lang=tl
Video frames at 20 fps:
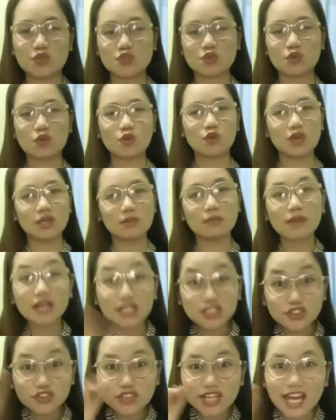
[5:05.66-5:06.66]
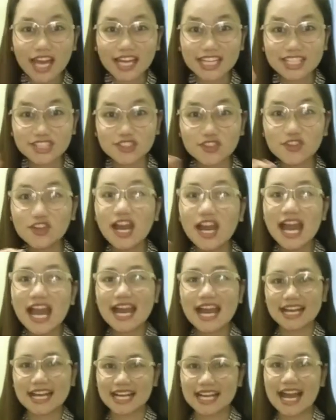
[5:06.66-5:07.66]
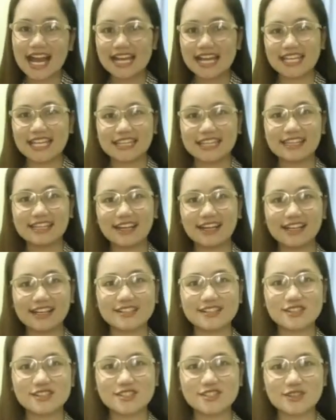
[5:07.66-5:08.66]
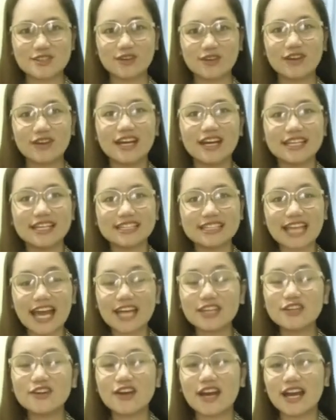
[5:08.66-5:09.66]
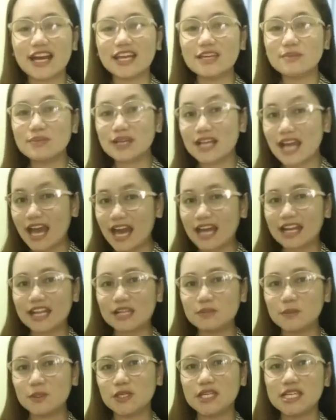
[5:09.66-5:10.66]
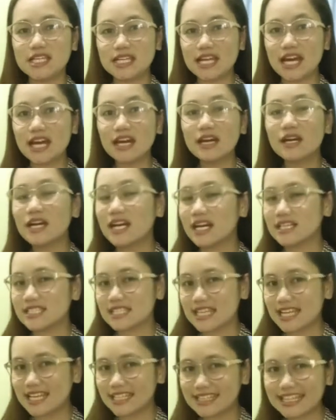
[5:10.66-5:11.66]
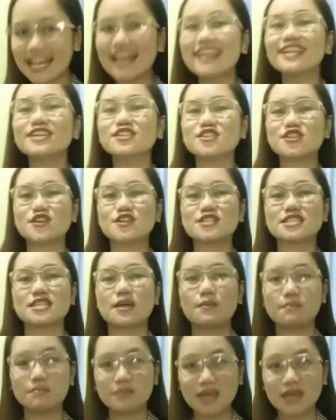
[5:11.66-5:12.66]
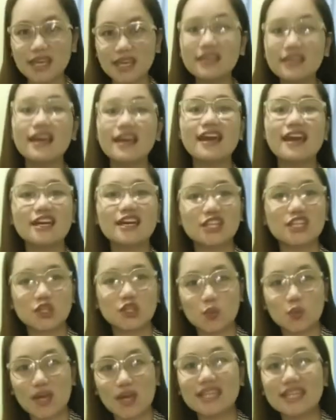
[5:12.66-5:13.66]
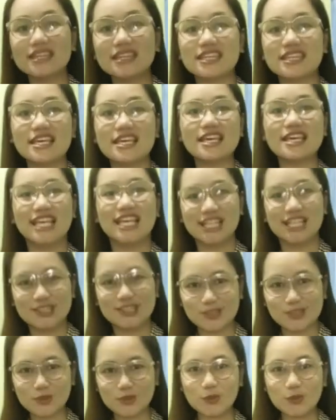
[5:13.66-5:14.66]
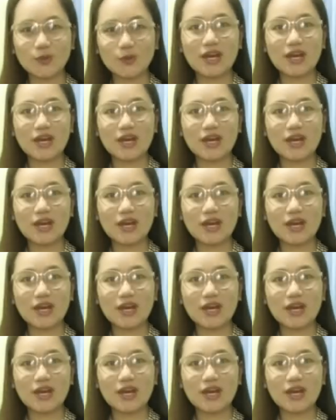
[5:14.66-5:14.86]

So, i-mark nyo na ang inyong calendar. So, tayo ay mag-aaral muli ng Salita ng Diyos sa May 22.